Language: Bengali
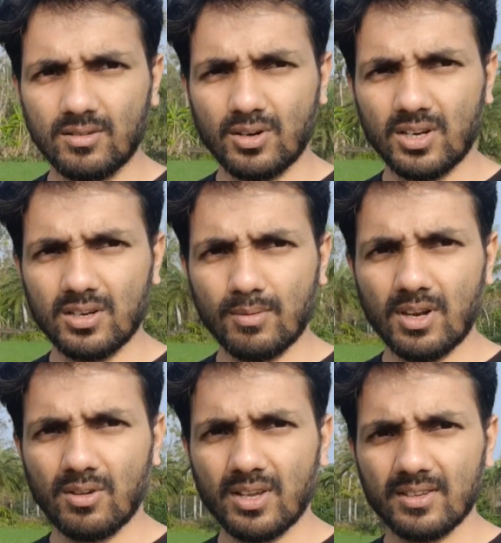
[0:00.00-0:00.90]
অনেকটা
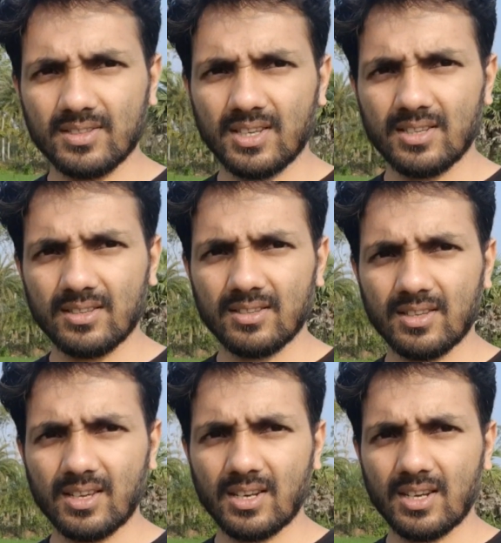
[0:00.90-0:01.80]
ভালো হয়ে গেছে
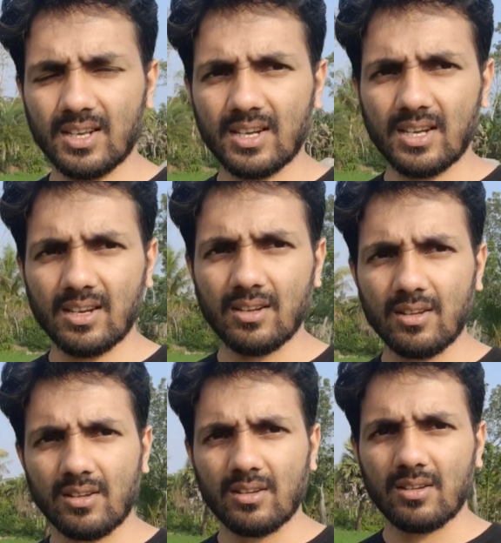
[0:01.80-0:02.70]
এখানে কাকা
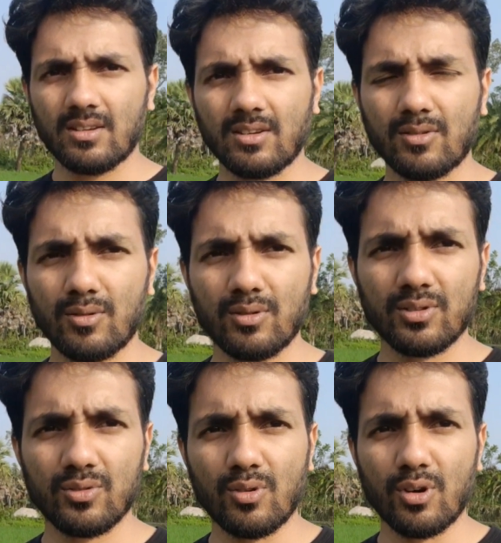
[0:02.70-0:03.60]
কোনো
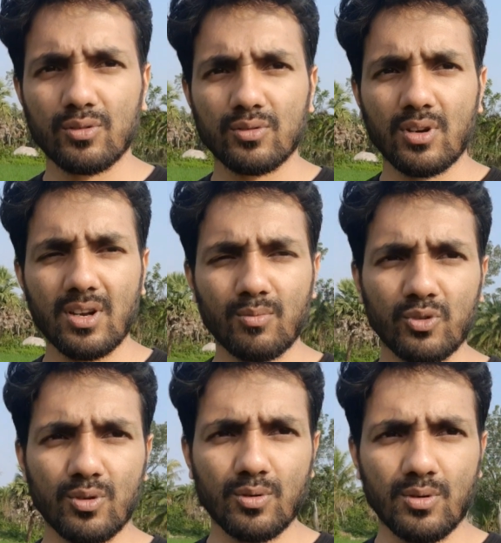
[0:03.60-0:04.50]
কিছু খরচ করার
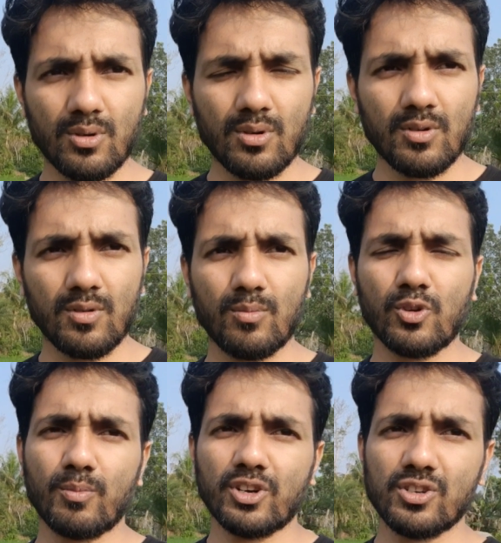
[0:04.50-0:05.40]
মতো
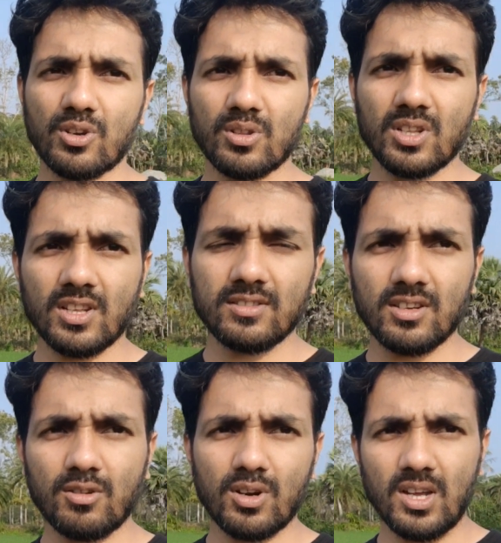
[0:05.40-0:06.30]
মন মানসিকতা তার
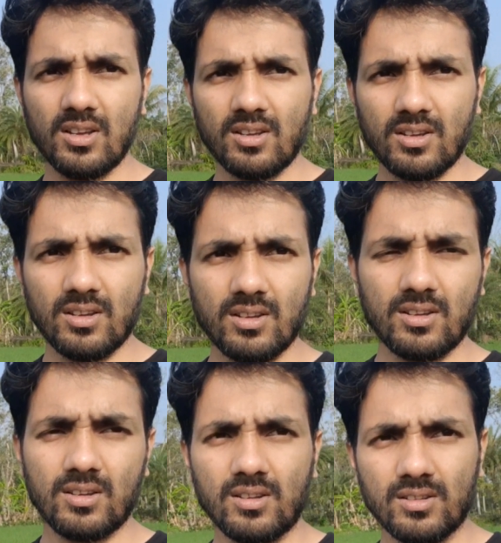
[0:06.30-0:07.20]
ছিল না
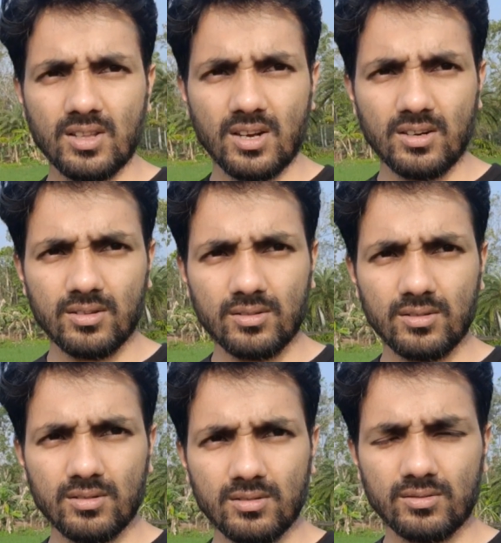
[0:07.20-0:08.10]
তার
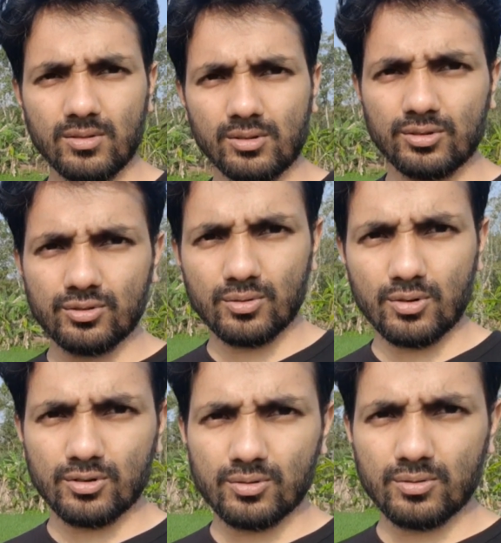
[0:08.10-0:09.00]
যথেষ্ট কষ্ট